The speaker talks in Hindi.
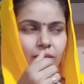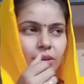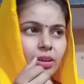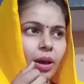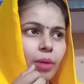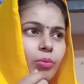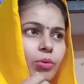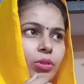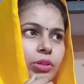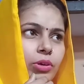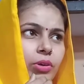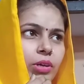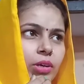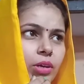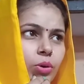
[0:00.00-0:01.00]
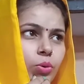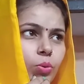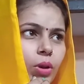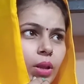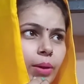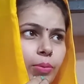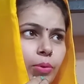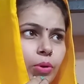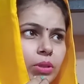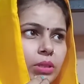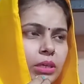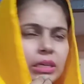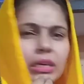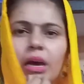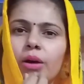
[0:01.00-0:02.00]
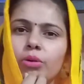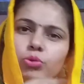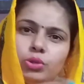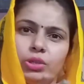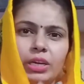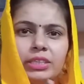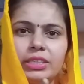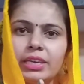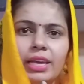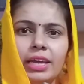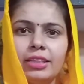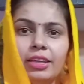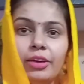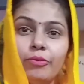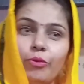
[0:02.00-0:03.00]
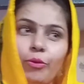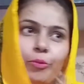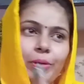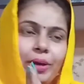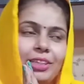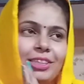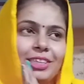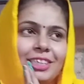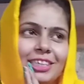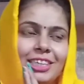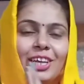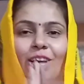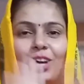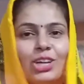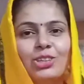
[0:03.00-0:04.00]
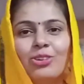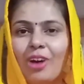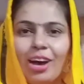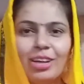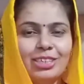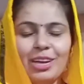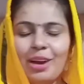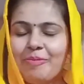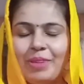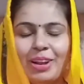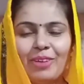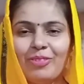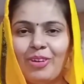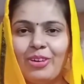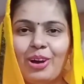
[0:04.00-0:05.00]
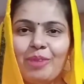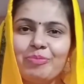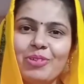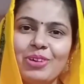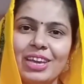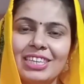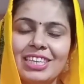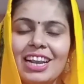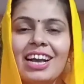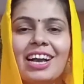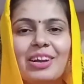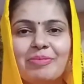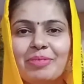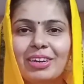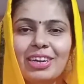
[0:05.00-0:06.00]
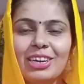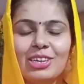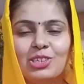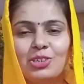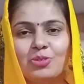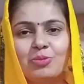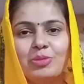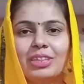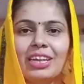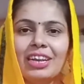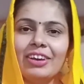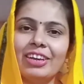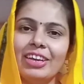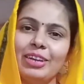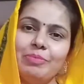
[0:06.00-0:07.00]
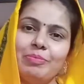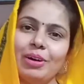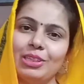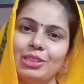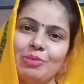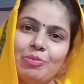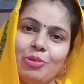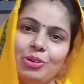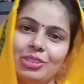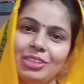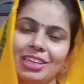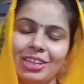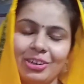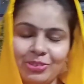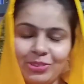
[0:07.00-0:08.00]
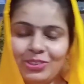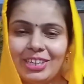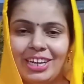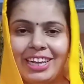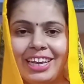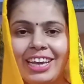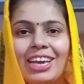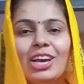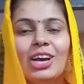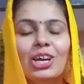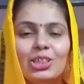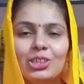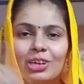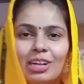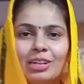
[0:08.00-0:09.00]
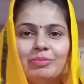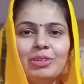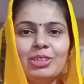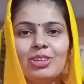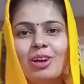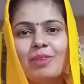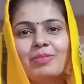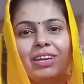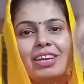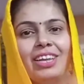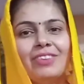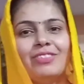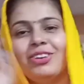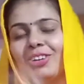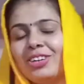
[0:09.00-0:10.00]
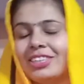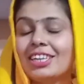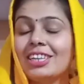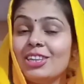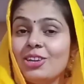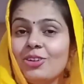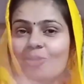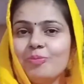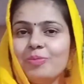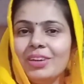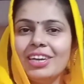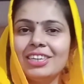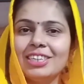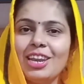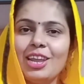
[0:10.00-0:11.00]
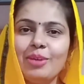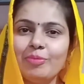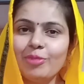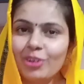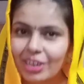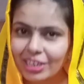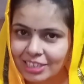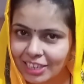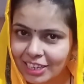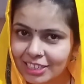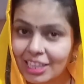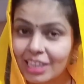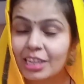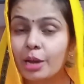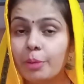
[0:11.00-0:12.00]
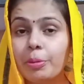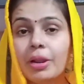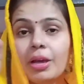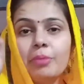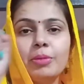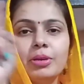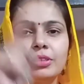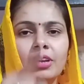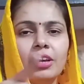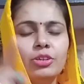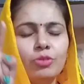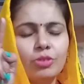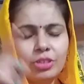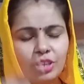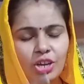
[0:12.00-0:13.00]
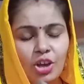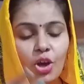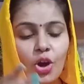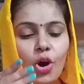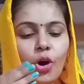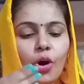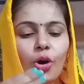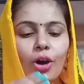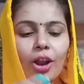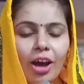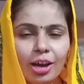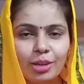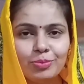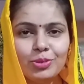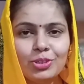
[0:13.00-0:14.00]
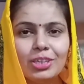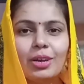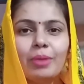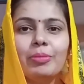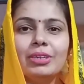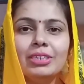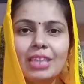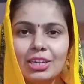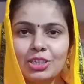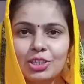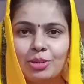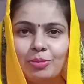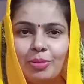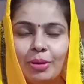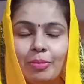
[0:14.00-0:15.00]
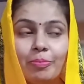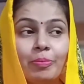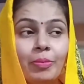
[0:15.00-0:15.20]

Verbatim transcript: क्या बोलते हैं ना गडूले बोलते हैं क्या कुछ ऐसे कहते हैं वो पहनते थे तो आज का मेरा ब्लॉग आपको कैसा लगा कमेंट करके जरूर बताना यानी बातें बहुत ज़्यादा हो जाएंगी तो कल मिलती है आपसे एक नई वीडियो के साथ नहीं होप नहीं ऐसे नहीं मोहन नहीं जिंदगी के साथ घर पे रहे मस्त रहे स्वस्थ रहे और आज मुझे कमेंट सेक्शन में